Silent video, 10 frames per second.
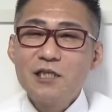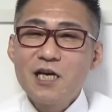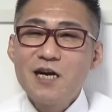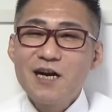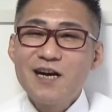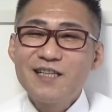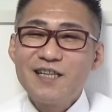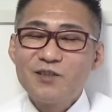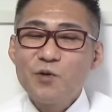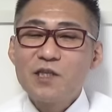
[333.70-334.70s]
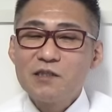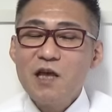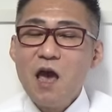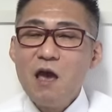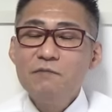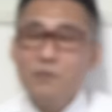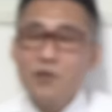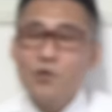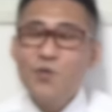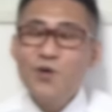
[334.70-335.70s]
時間かかんだとかですね、
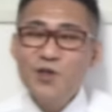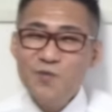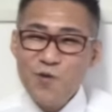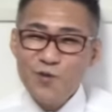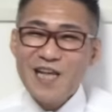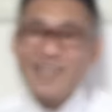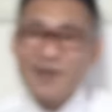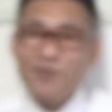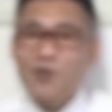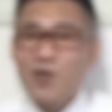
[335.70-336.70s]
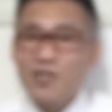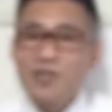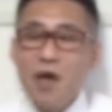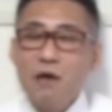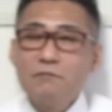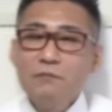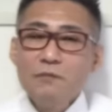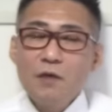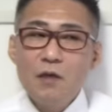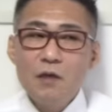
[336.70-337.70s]
そういうもんなんだとかですね、
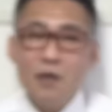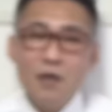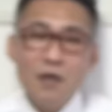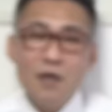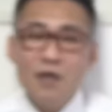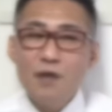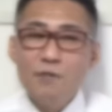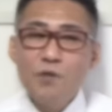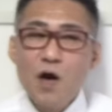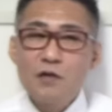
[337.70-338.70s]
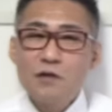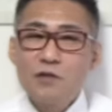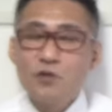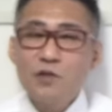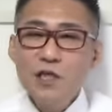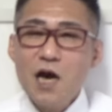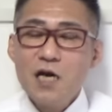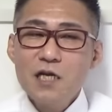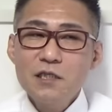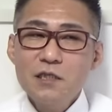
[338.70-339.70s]
えー、もうあの、女子が
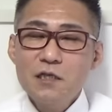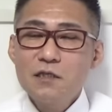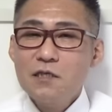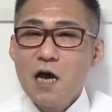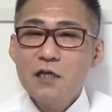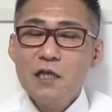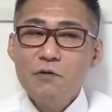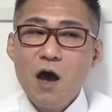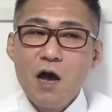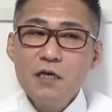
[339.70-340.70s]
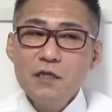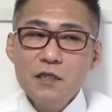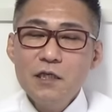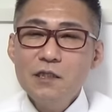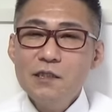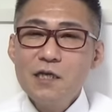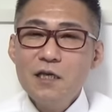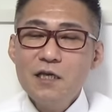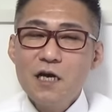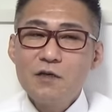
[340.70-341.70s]
話してる間は、一
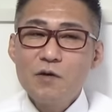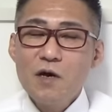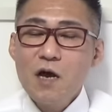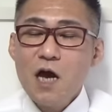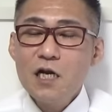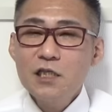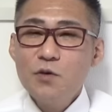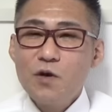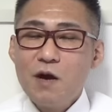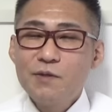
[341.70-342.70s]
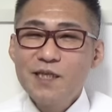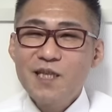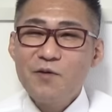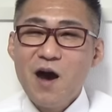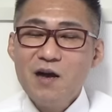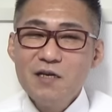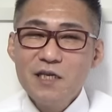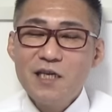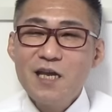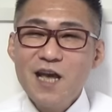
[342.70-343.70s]
切あの、話をかぶせては
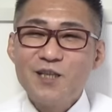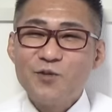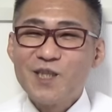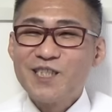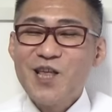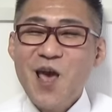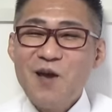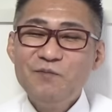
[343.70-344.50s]
いけないとかですね、